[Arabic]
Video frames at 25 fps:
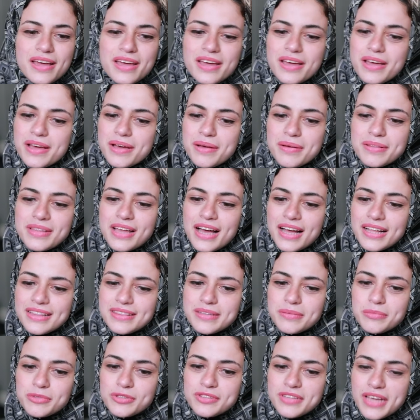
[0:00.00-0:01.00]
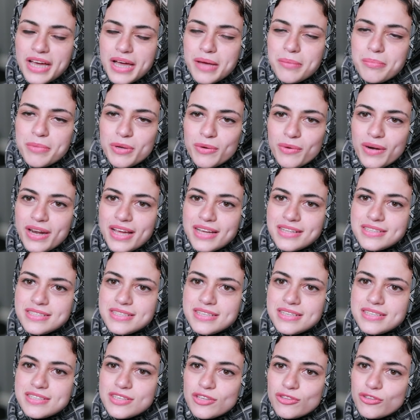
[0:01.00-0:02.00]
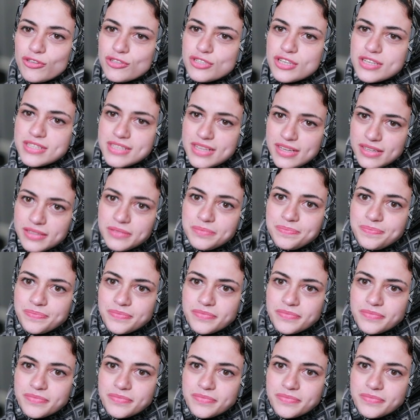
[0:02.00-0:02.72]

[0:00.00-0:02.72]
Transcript: آه، دخلت منتخب من وانا عندي 16 سنه